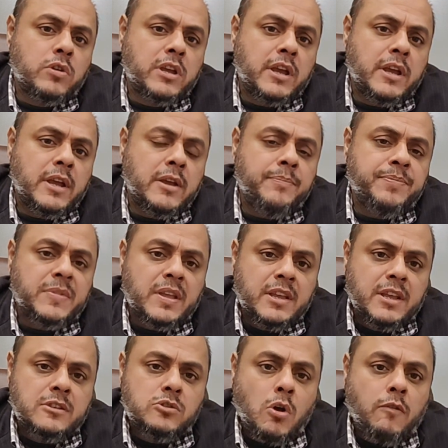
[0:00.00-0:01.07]
जो कि
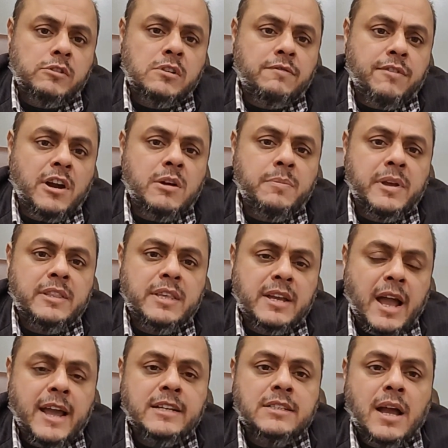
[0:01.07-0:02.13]
इस सॉबन फंड
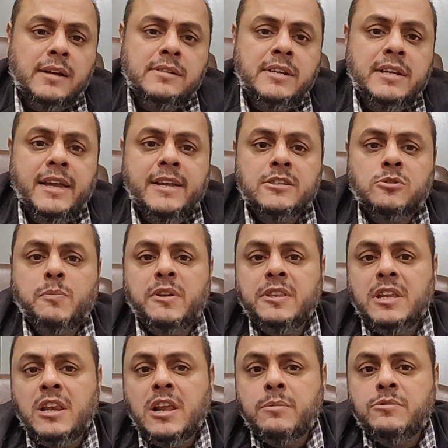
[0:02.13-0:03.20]
में दिखाई जा रही है
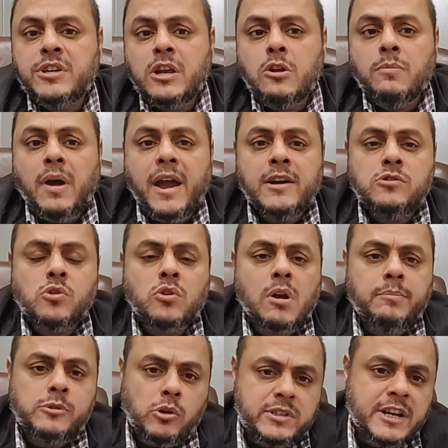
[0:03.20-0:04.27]
इसमें नीलम जेलम
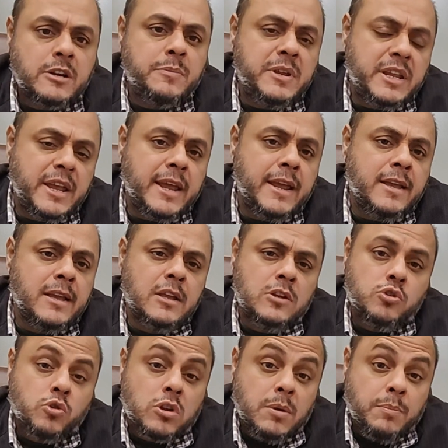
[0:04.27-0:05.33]
हाइड्रो का प्रोजेक्ट भी है
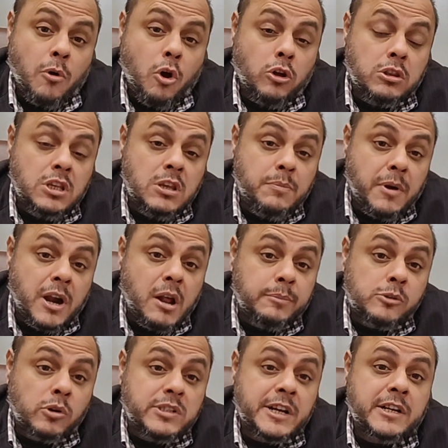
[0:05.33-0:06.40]
जो कि बहुत ही
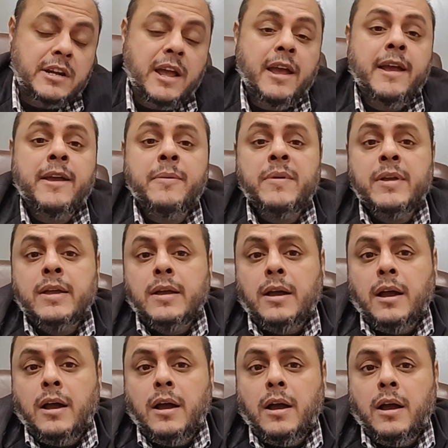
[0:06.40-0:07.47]
बड़ा प्रोजेक्ट है
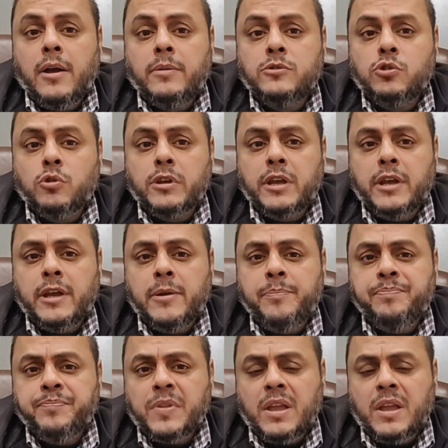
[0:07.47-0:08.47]
जो कि